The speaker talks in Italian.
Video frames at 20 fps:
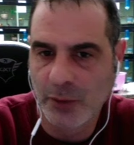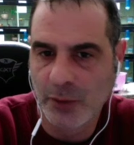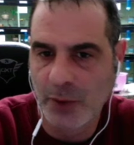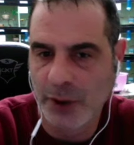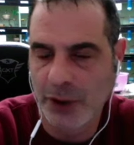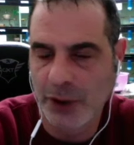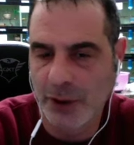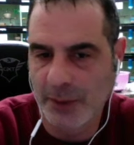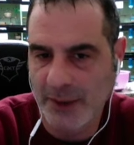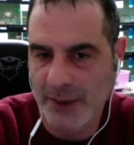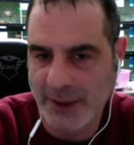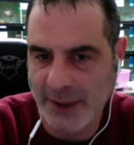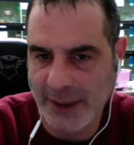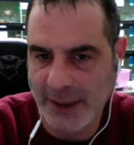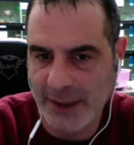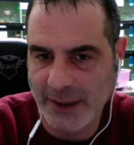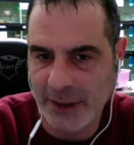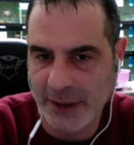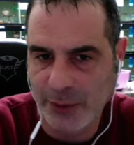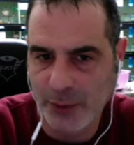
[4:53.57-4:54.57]
quando
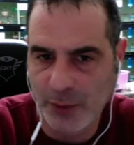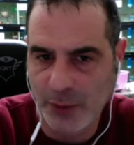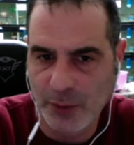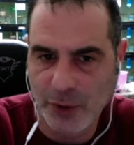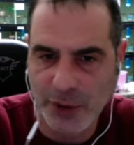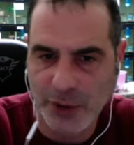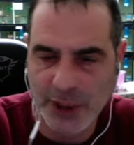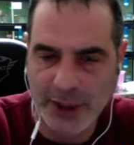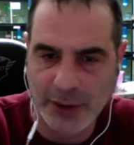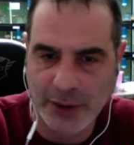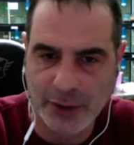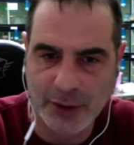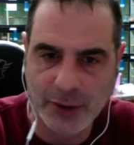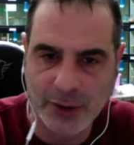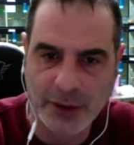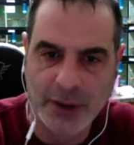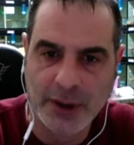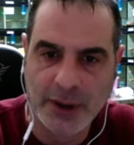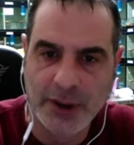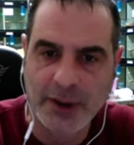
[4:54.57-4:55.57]
metterete il nuovo
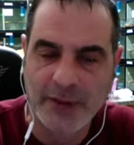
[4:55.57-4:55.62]
nido